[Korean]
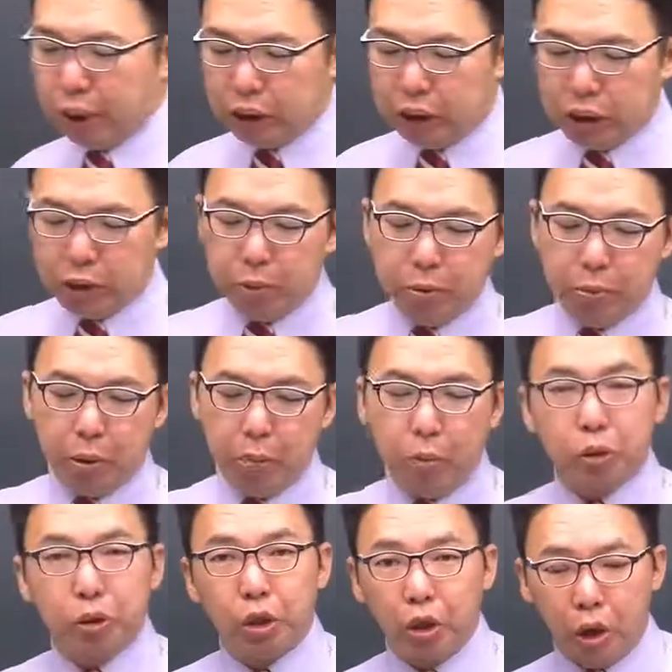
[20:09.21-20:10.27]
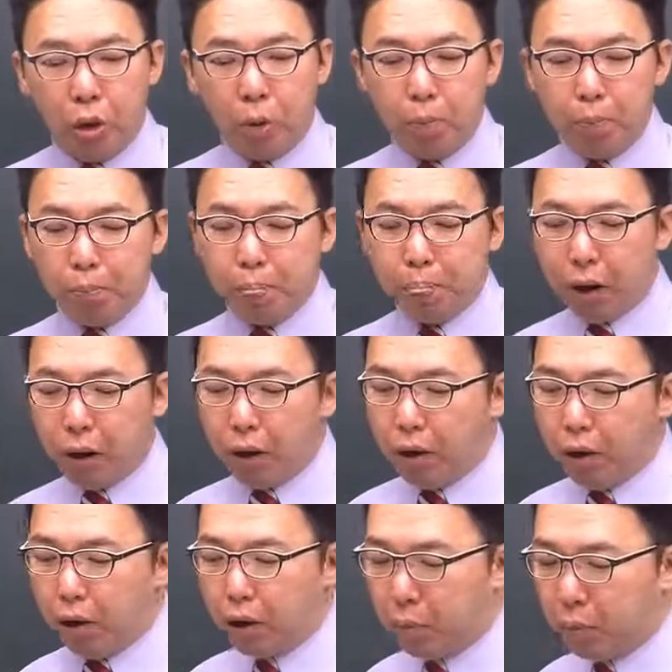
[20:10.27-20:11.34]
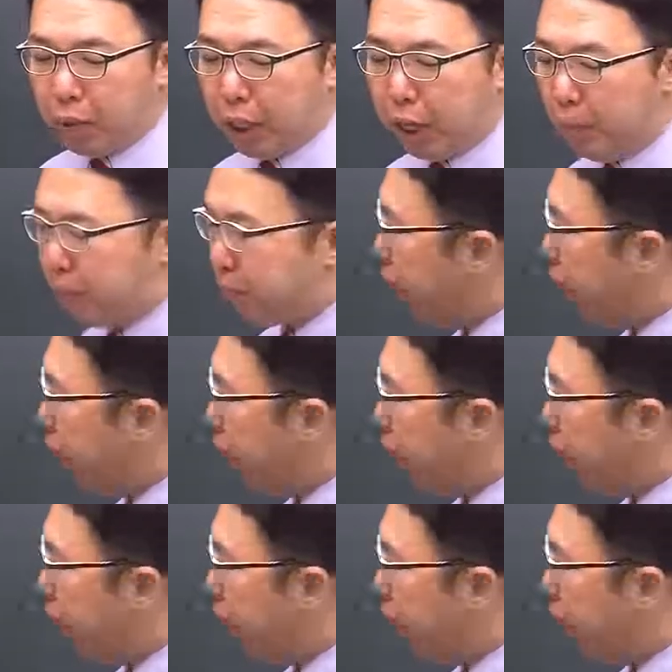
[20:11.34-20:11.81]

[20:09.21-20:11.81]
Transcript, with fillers: 12번 보세요. 어, 봅니다.